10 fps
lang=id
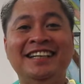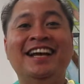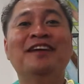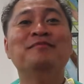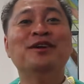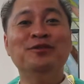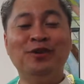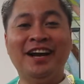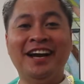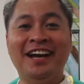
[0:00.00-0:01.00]
dalam
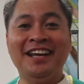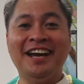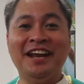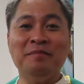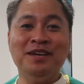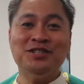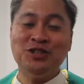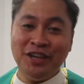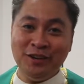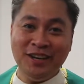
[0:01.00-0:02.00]
renungan harian
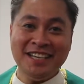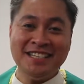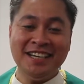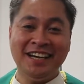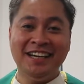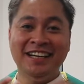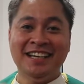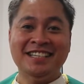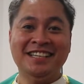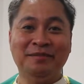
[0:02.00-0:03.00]
MSC Indonesia,
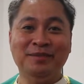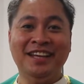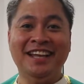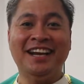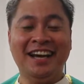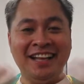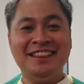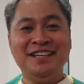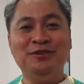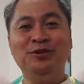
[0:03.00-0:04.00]
Sabda dari
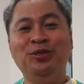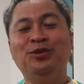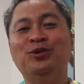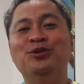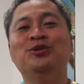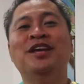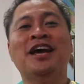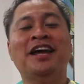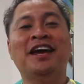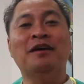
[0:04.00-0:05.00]
Hati untuk
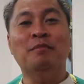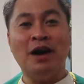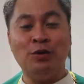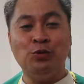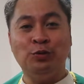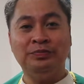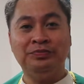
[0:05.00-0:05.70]
Dunia yang Baru.